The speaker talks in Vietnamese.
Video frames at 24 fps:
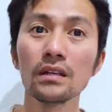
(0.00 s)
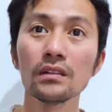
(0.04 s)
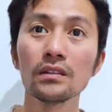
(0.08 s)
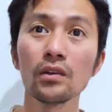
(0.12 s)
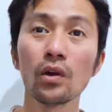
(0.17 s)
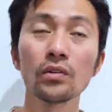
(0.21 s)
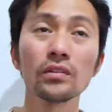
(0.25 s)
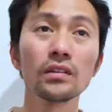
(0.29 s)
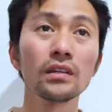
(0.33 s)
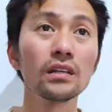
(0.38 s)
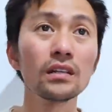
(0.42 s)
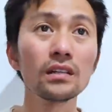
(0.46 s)

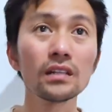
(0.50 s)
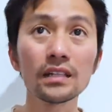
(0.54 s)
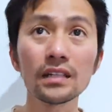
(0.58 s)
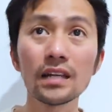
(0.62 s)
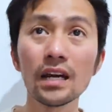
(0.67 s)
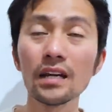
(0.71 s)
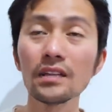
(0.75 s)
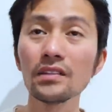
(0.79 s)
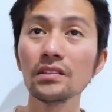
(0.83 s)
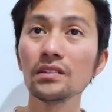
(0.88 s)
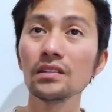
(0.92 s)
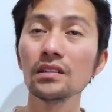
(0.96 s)
Còn những cái
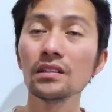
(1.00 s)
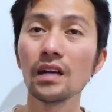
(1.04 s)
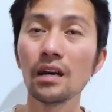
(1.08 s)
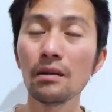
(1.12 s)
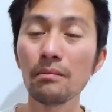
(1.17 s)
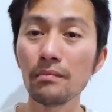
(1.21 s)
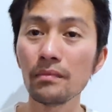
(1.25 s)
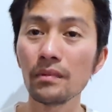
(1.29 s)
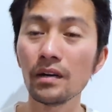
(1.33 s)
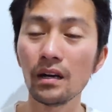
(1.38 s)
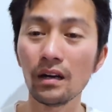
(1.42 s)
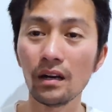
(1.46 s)
nơi như ở
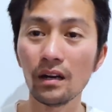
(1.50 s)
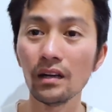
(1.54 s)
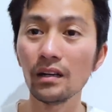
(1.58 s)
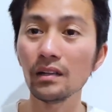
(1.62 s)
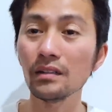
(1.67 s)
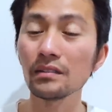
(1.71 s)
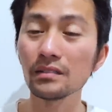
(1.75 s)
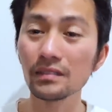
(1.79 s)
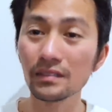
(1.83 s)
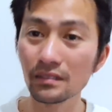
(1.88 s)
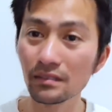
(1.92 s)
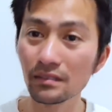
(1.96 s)
ở